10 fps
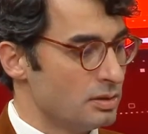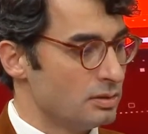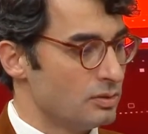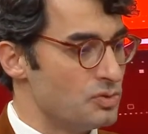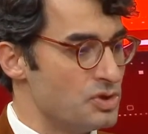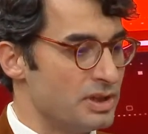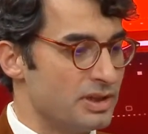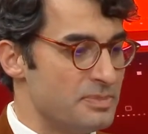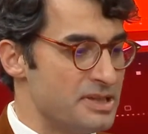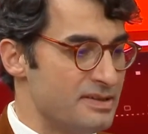
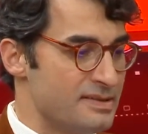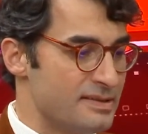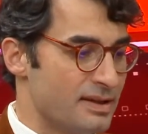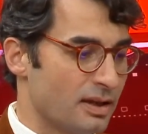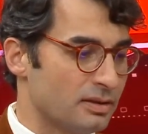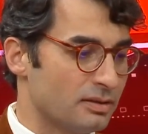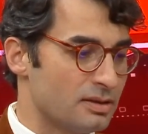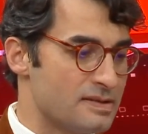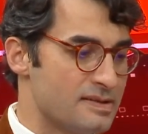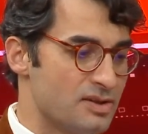Öncelikle bizi izleyen
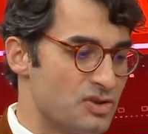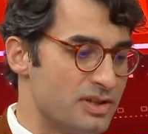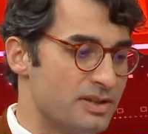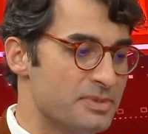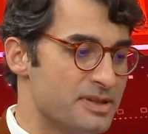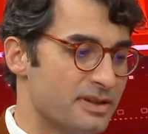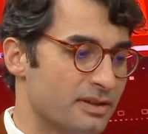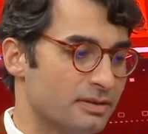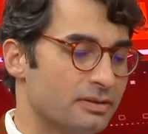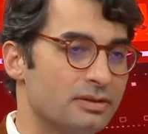izleyicilerimize,
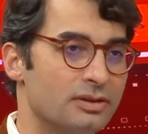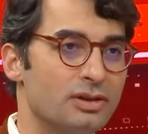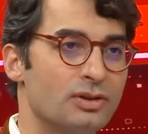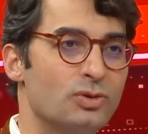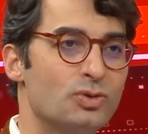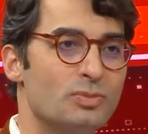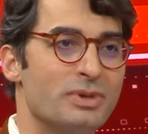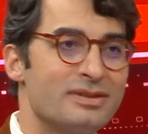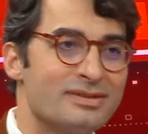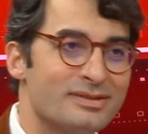e,
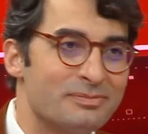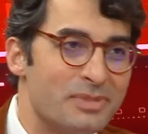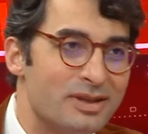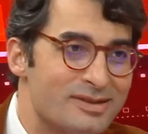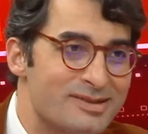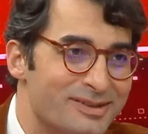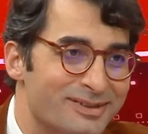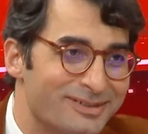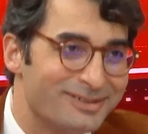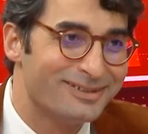hükümet
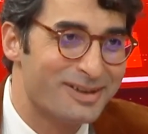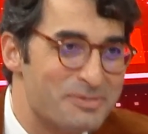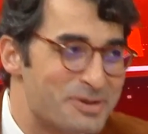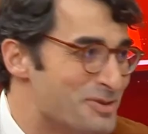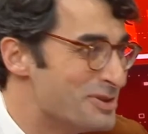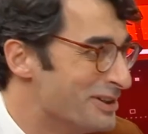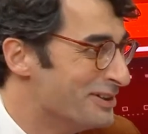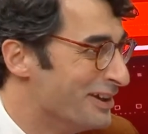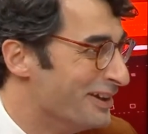medyasının temsilcilerine,